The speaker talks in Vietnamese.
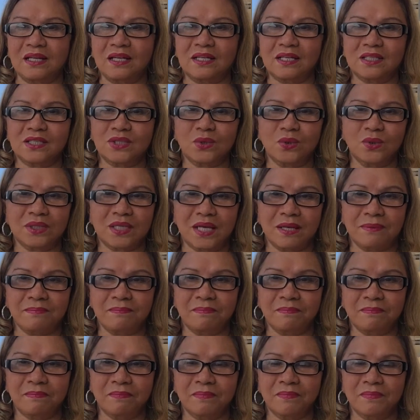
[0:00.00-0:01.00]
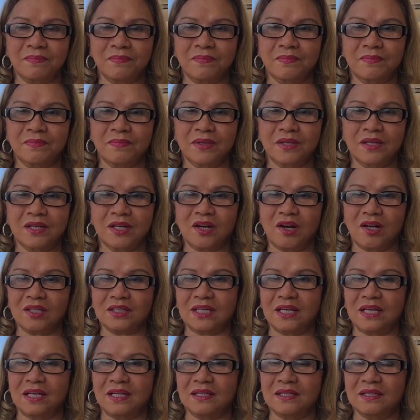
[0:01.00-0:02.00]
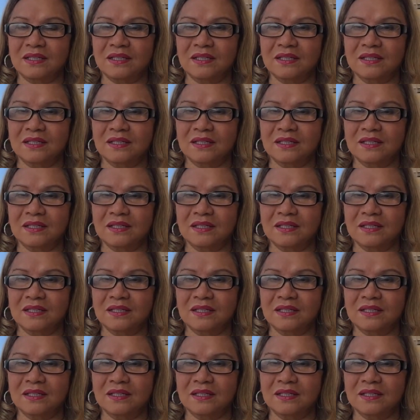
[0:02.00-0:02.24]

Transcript: là nó xuống thêm có thể